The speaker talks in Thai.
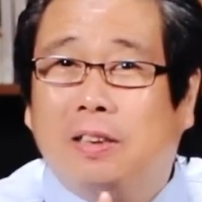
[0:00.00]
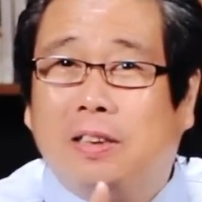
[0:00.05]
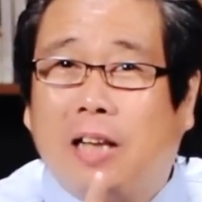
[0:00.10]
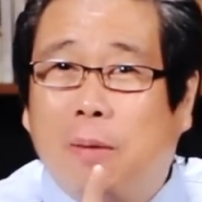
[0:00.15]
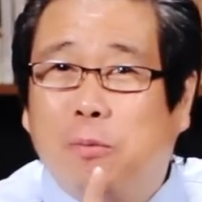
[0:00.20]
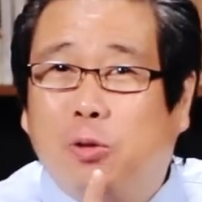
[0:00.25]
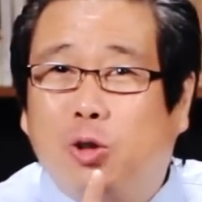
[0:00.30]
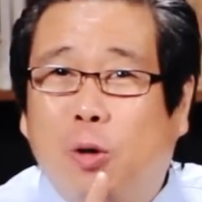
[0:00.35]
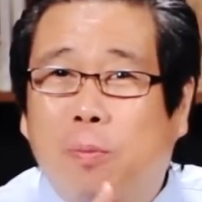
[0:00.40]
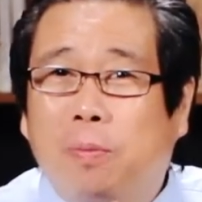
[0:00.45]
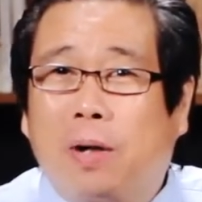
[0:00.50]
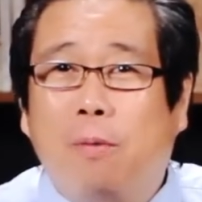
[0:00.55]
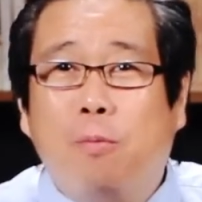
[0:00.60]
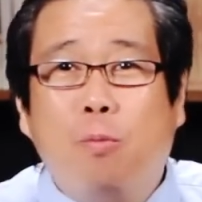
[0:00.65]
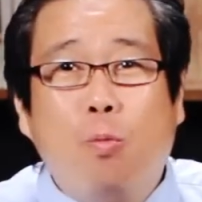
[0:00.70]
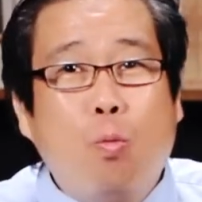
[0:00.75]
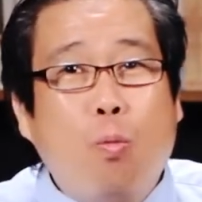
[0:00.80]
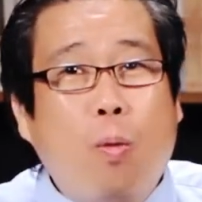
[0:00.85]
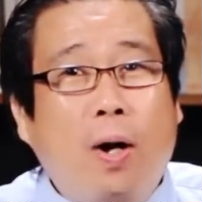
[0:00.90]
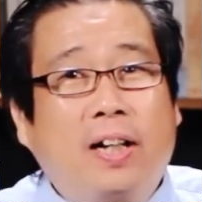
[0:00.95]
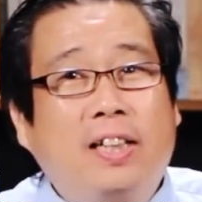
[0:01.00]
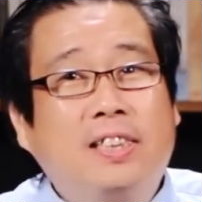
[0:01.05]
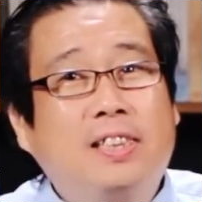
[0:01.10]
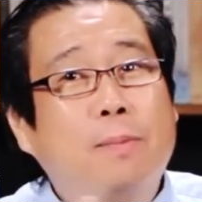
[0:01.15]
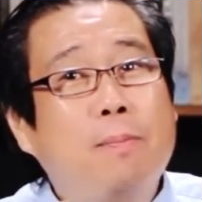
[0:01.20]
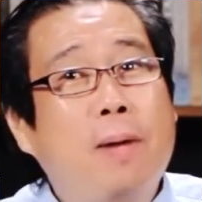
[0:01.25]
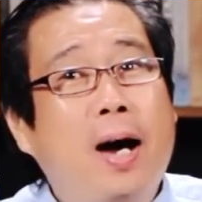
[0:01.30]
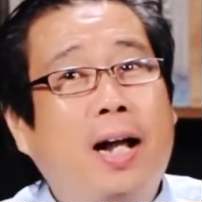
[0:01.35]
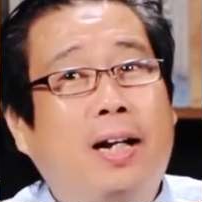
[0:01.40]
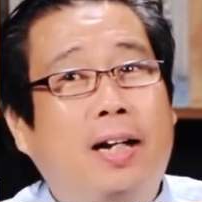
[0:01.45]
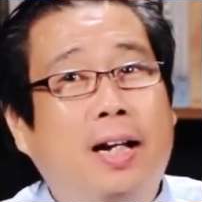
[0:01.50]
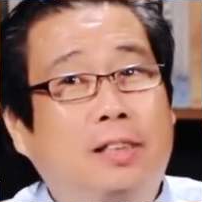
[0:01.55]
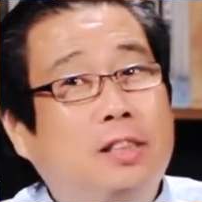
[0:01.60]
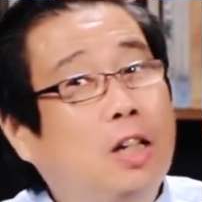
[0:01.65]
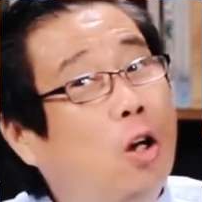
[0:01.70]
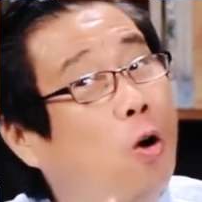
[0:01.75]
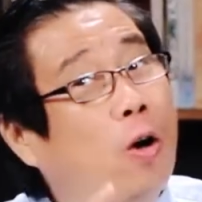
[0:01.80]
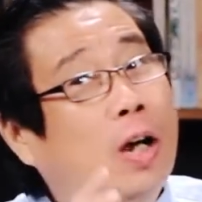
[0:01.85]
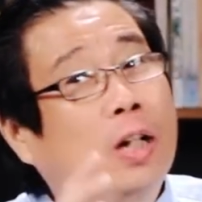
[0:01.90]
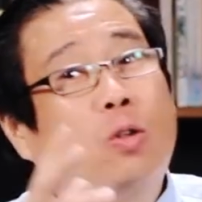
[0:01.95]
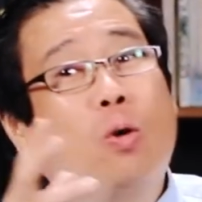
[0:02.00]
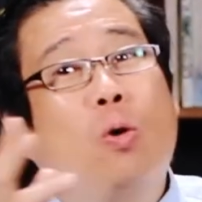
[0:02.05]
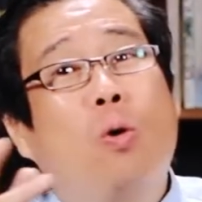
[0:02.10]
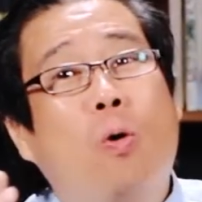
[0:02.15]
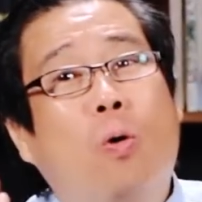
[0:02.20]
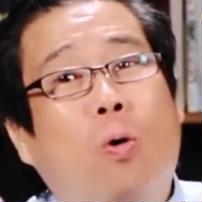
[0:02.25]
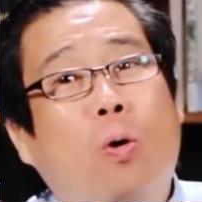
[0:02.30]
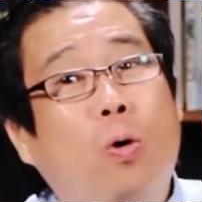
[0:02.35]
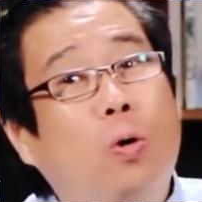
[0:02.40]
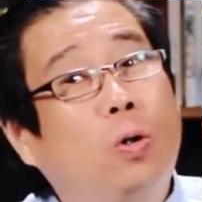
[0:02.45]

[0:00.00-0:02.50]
ท่านผู้ชมครับวันคริสต์มาสเนี่ยฉลองกันทั่วโลก